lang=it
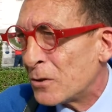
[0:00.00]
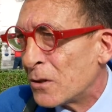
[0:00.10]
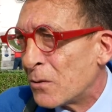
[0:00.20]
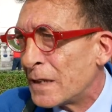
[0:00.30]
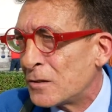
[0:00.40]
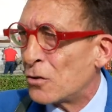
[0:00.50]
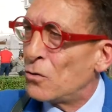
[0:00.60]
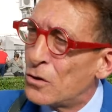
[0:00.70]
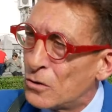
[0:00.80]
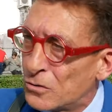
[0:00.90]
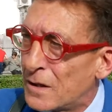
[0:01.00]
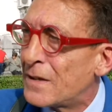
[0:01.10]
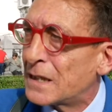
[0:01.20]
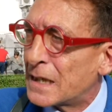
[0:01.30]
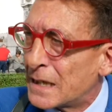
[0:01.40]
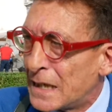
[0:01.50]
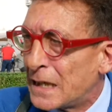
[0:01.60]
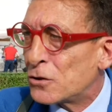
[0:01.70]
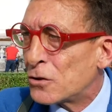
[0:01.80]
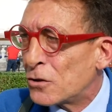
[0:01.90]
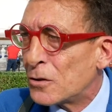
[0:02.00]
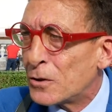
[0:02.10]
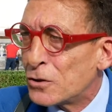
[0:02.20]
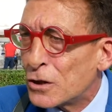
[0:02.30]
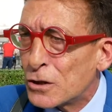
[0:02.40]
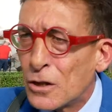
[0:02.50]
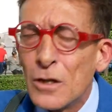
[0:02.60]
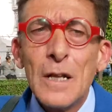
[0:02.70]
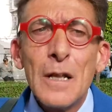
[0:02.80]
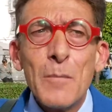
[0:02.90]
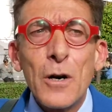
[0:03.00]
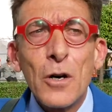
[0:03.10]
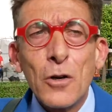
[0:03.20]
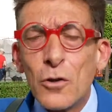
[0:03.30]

di questo, con lui continuavo continuava a chiacchierare giorno dopo giorno, ma ho